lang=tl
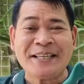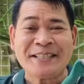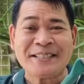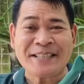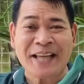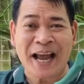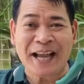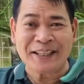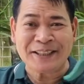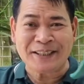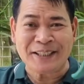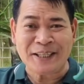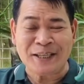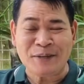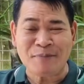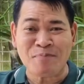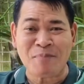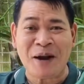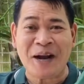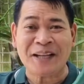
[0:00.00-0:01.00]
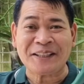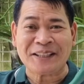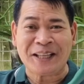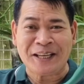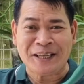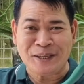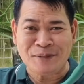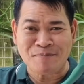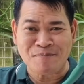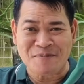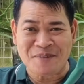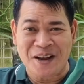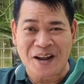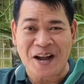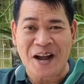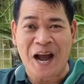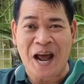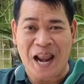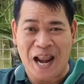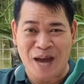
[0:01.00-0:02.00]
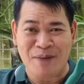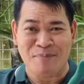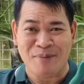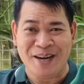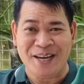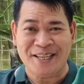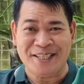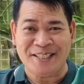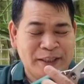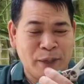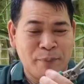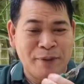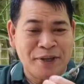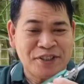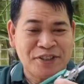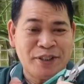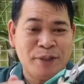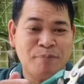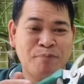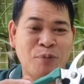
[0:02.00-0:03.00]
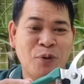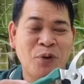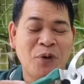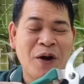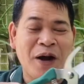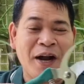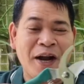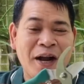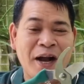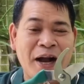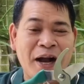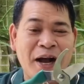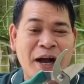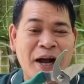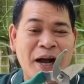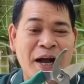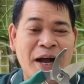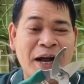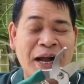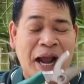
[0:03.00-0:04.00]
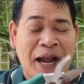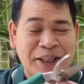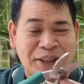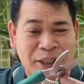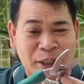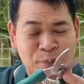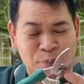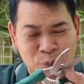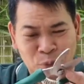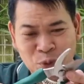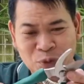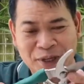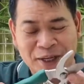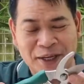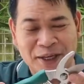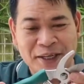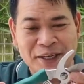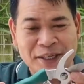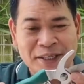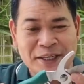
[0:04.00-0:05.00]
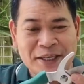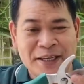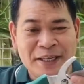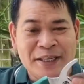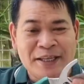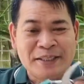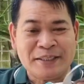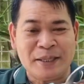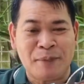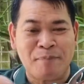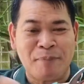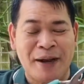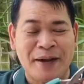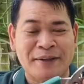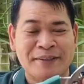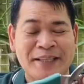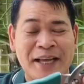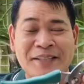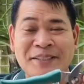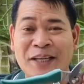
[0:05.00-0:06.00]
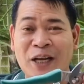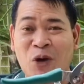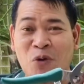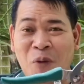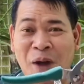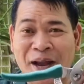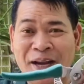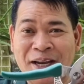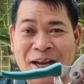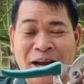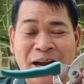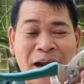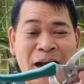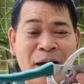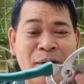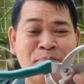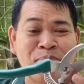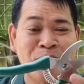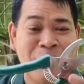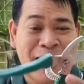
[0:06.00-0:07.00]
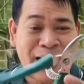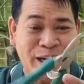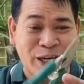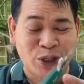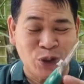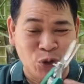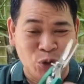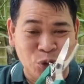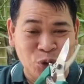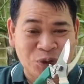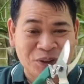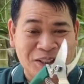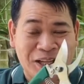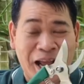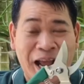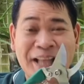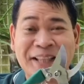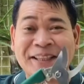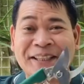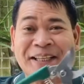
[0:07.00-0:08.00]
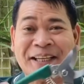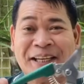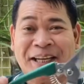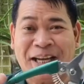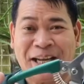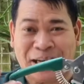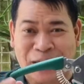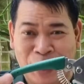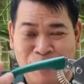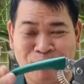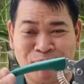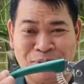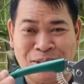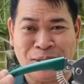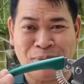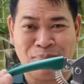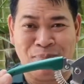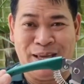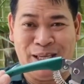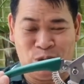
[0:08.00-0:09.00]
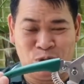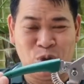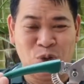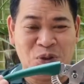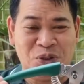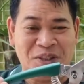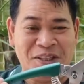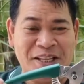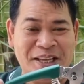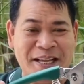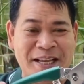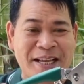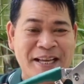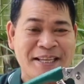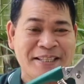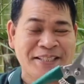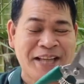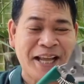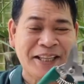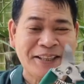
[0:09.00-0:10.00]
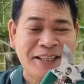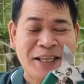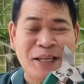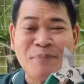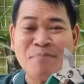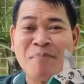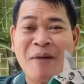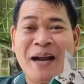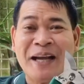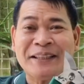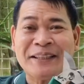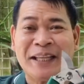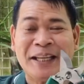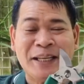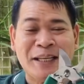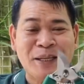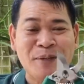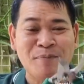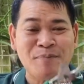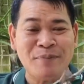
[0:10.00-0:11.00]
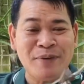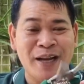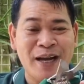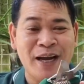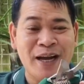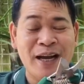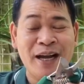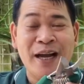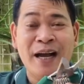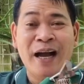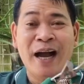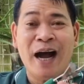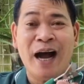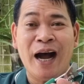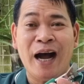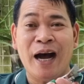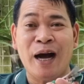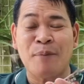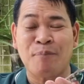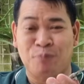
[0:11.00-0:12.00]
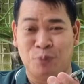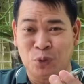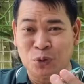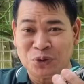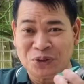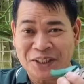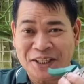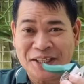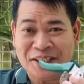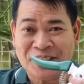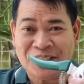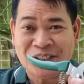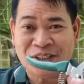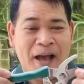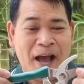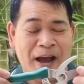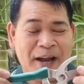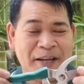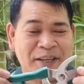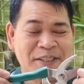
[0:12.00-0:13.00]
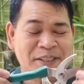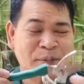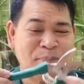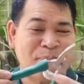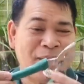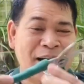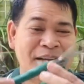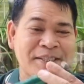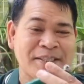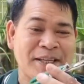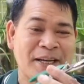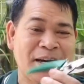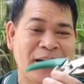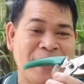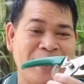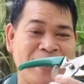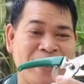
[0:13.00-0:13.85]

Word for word: sa ating mga tanim na halaman. The best din po ang uh, ah, cutter pruner sa pagsasagawa ng uh, markot at grafting method. Sa ating mga tanim na uh, fruit trees, ang isa pa sa